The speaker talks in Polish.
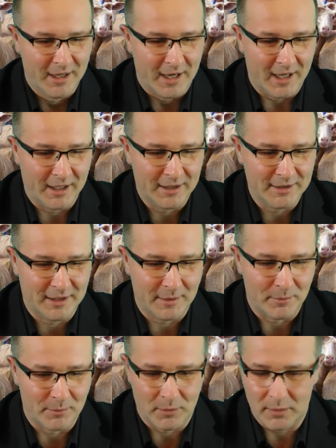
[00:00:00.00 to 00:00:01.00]

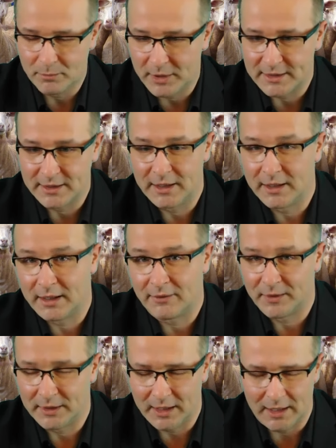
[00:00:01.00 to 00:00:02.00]
agentem prezydenta
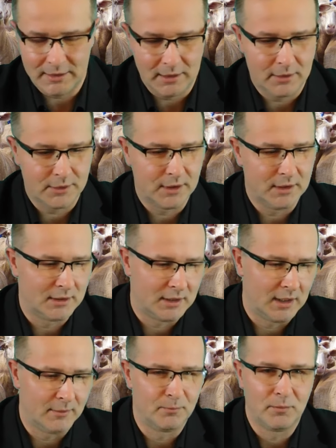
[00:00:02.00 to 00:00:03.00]
Federacji
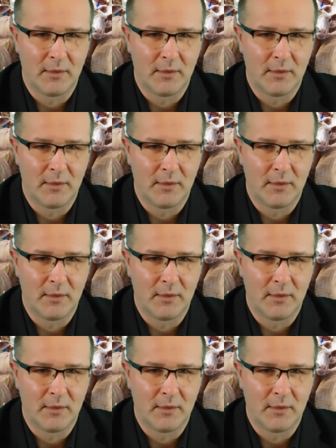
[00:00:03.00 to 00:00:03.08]
Rosyjskiej,